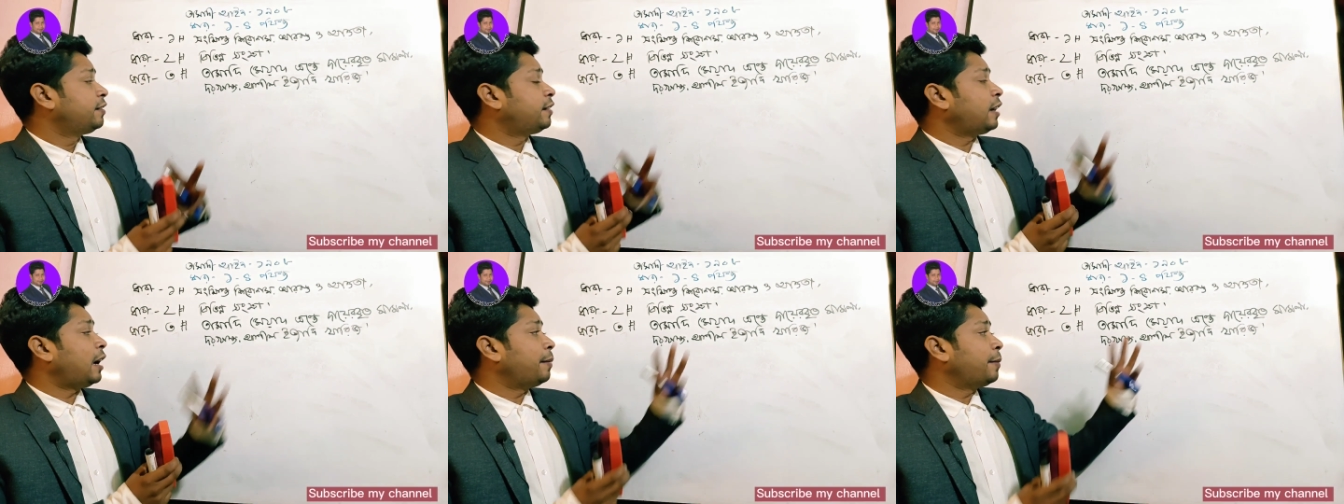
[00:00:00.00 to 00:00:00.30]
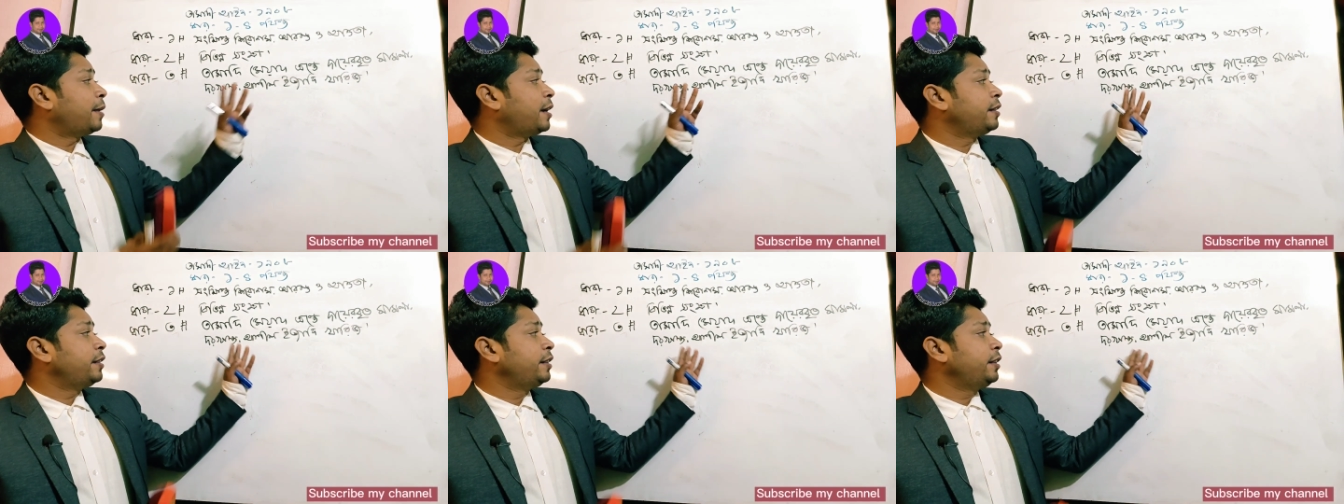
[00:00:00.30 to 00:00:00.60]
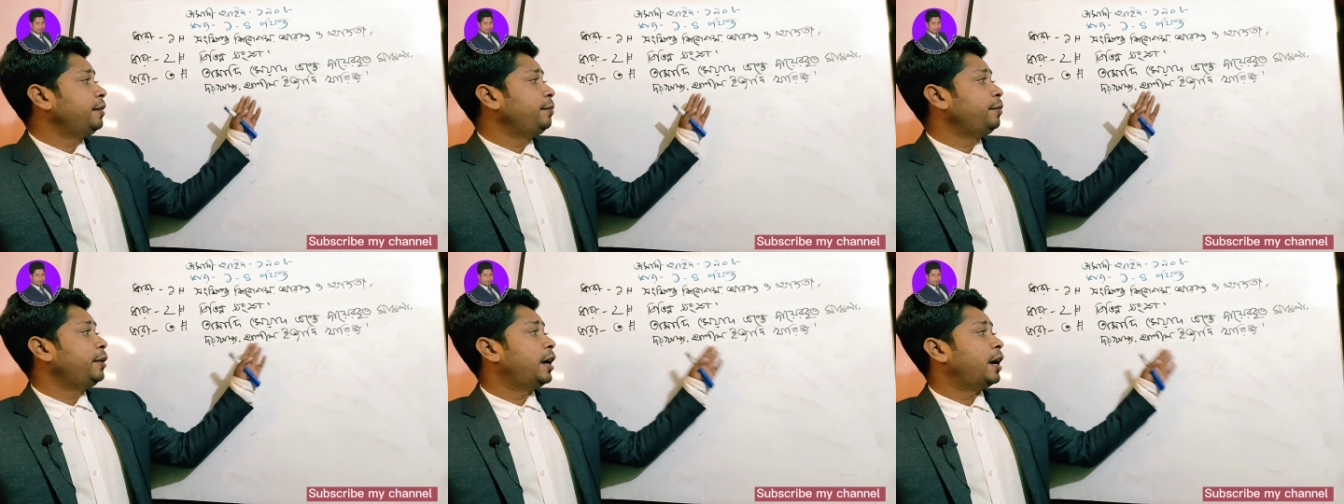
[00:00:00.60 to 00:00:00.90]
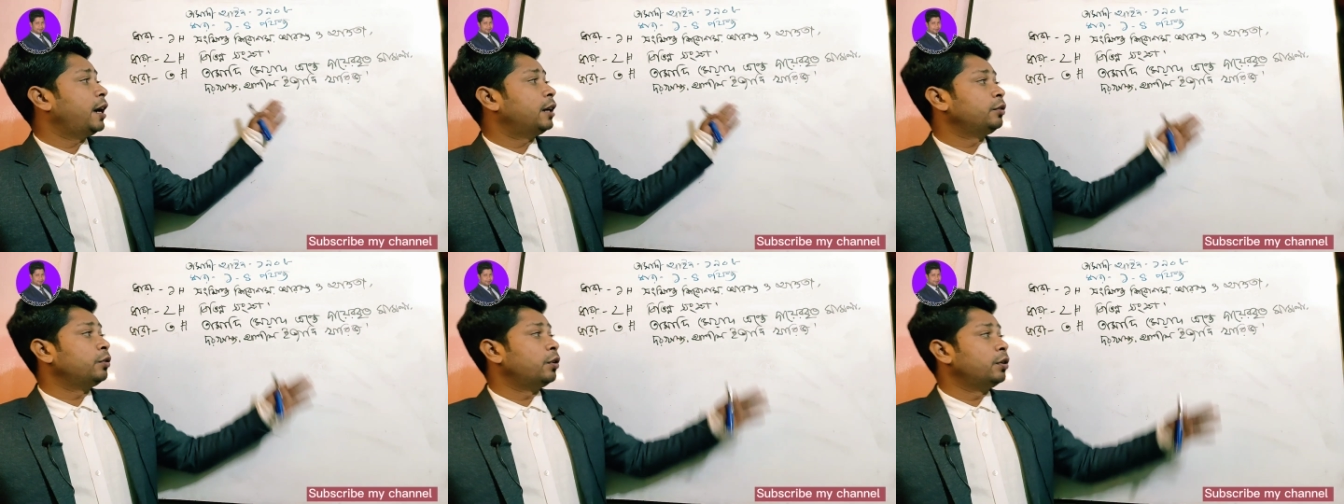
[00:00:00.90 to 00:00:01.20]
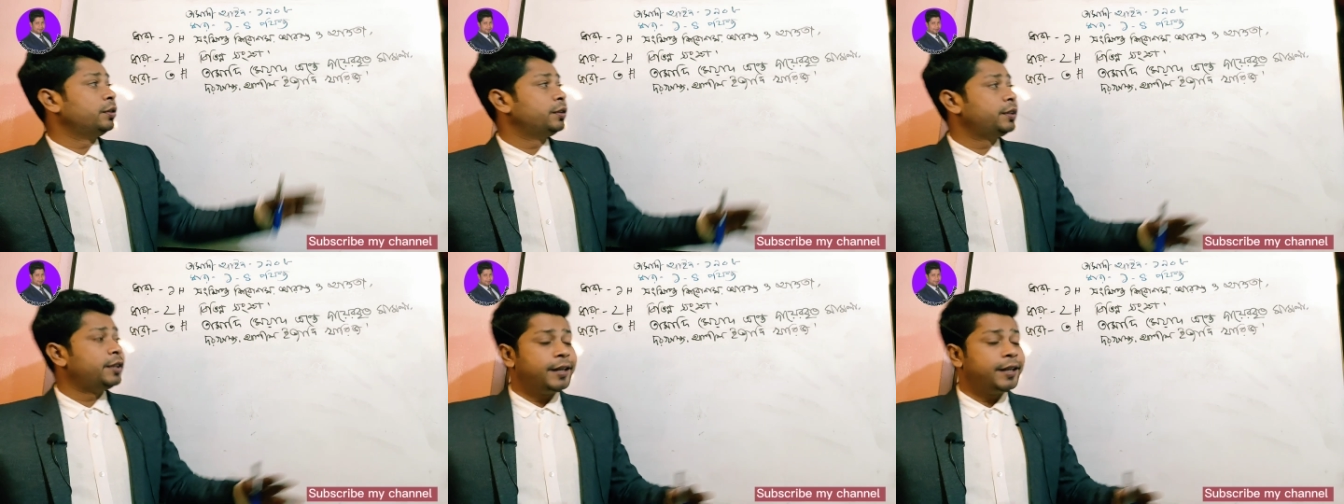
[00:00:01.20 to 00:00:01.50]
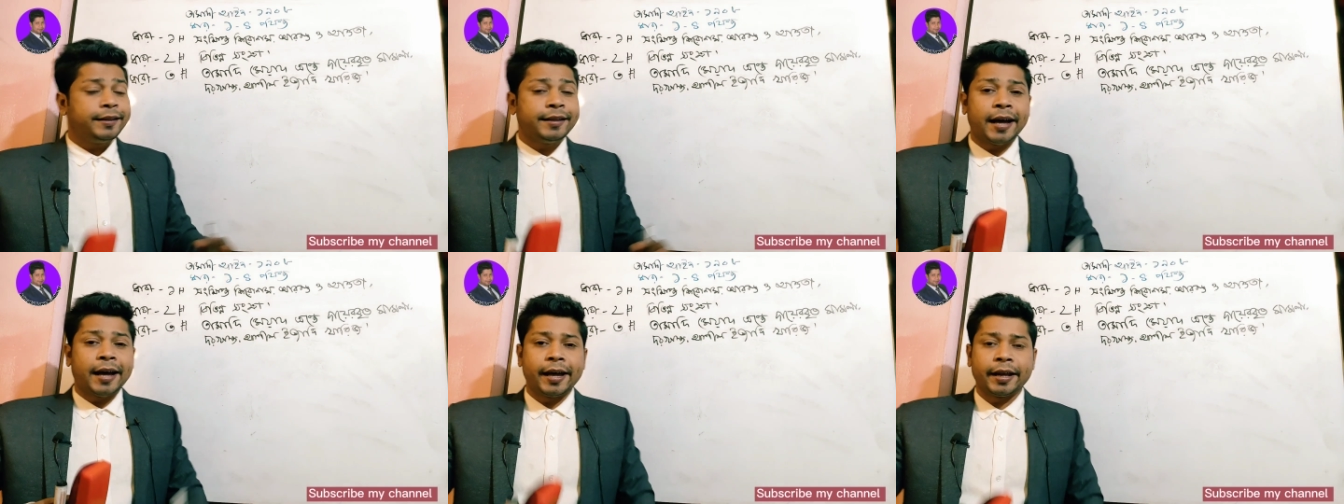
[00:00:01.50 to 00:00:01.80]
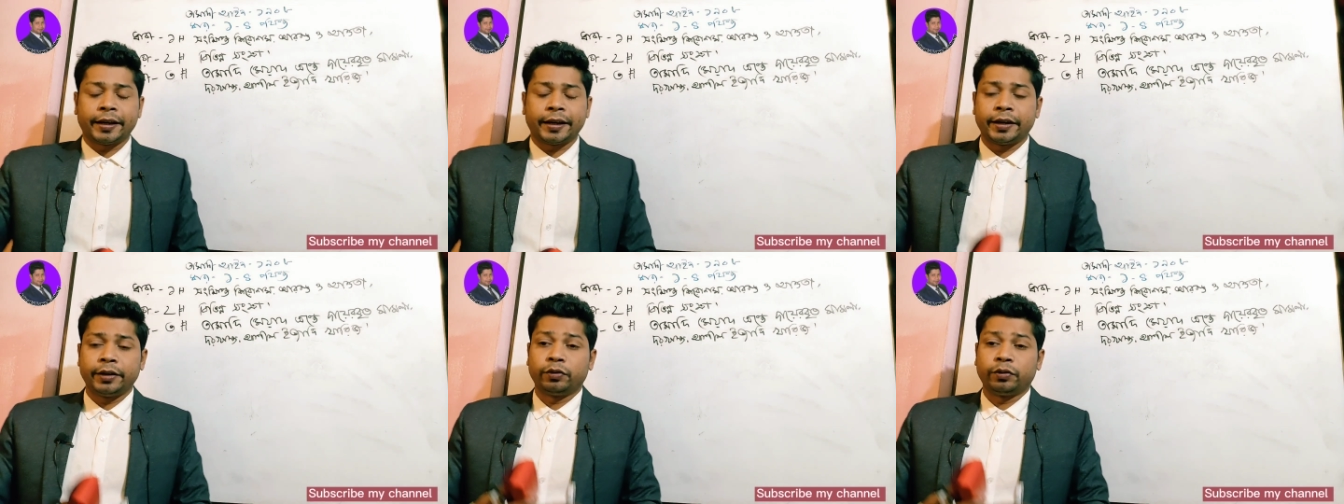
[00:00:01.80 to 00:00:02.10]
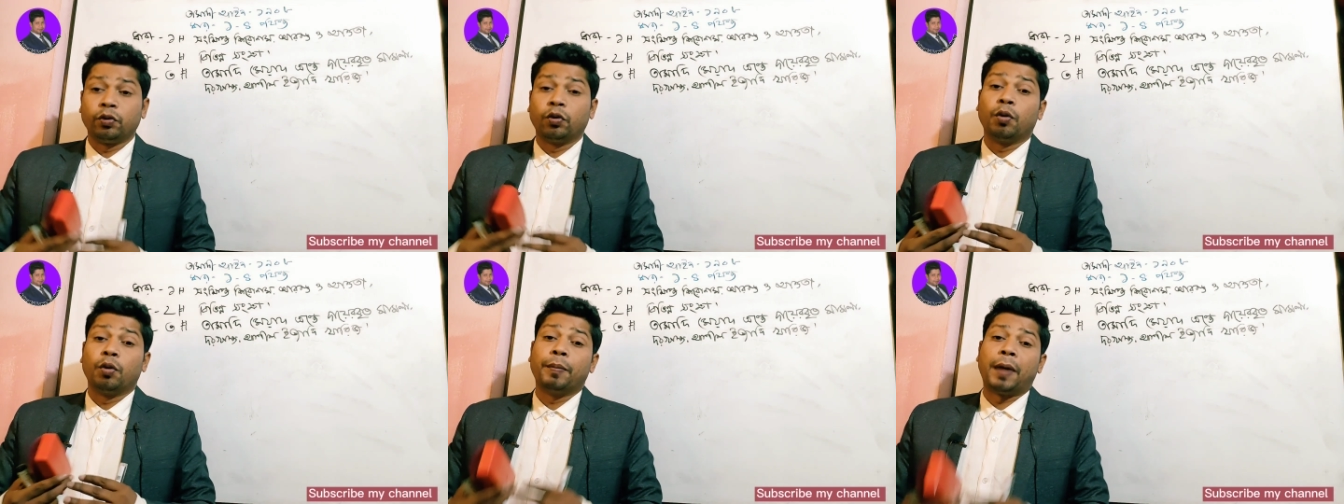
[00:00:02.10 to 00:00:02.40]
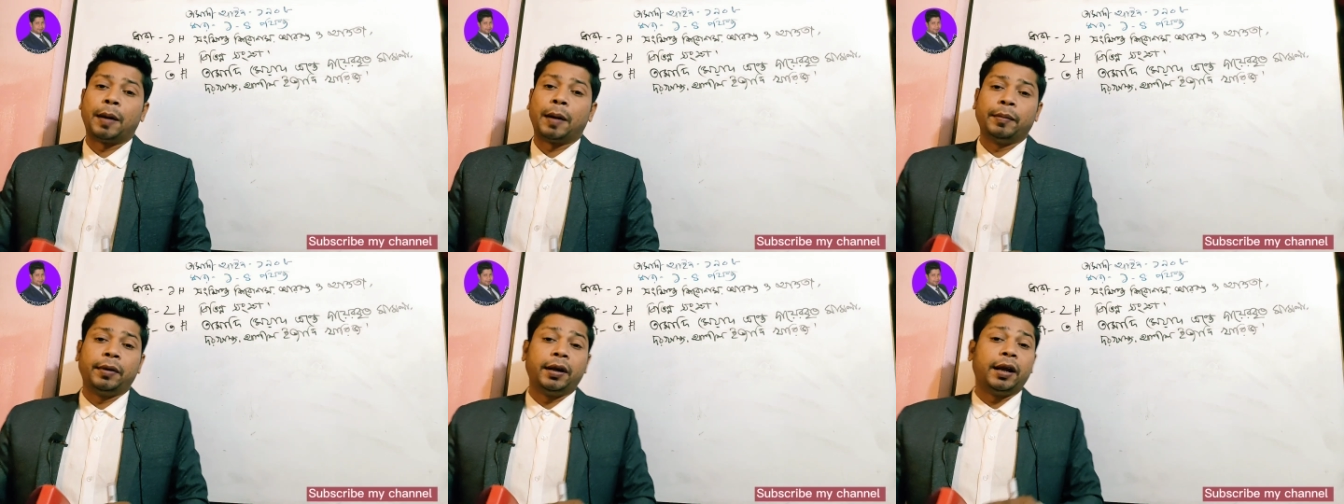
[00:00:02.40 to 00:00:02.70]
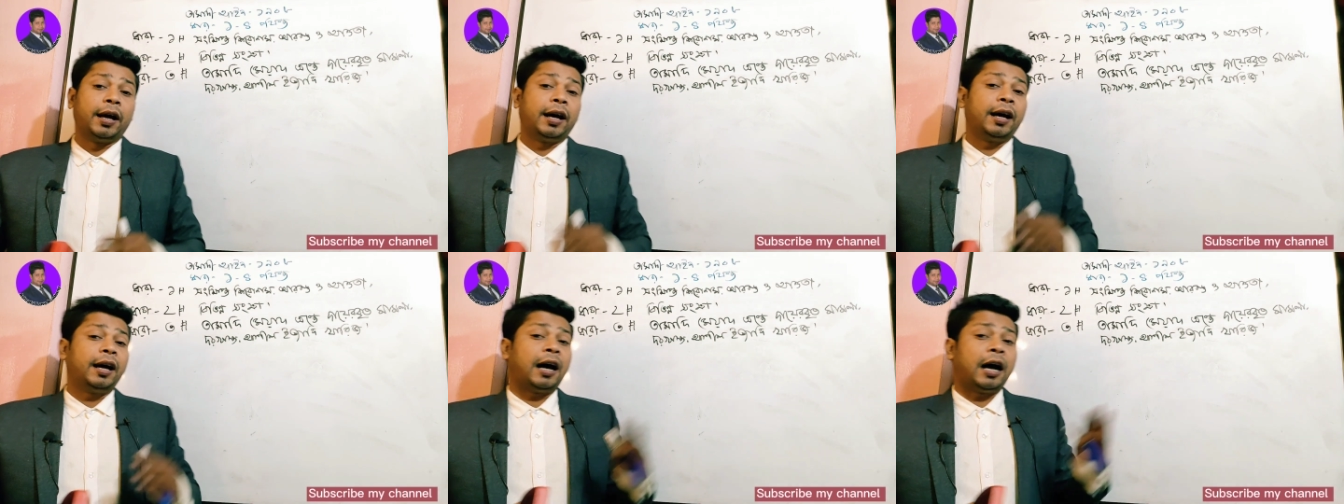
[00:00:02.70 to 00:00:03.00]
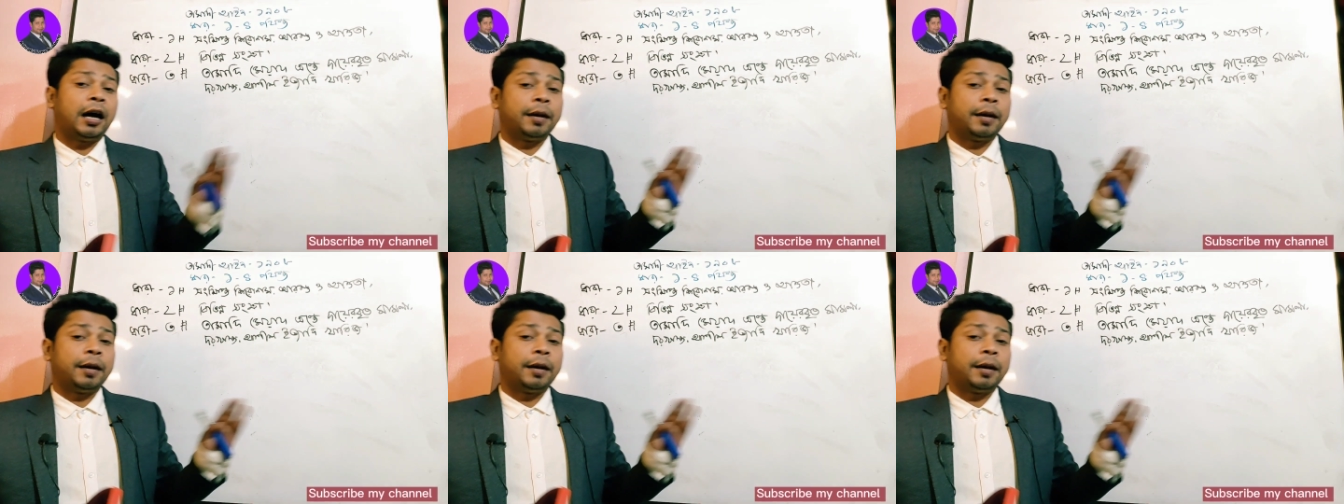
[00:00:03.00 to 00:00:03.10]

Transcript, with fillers: তামাদি মেয়াদ অন্তে দায়েরকৃত মামলা